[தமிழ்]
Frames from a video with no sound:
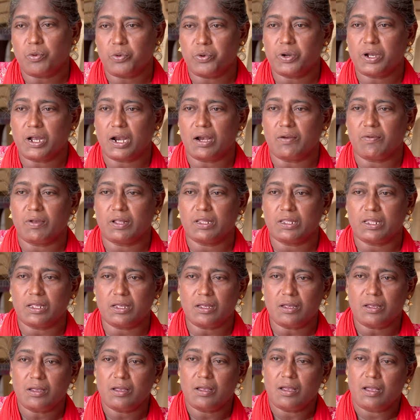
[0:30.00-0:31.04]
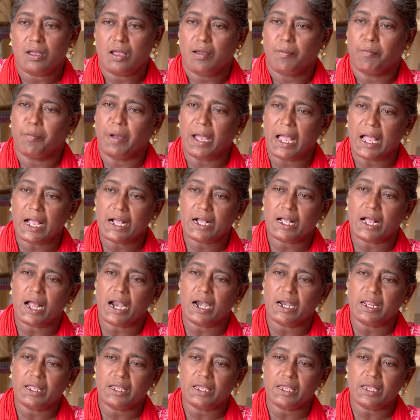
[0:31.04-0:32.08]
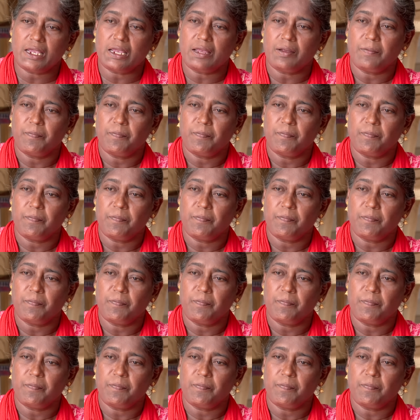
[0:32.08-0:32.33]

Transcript: குழுக்கள் வந்து பேங்க் அணுகி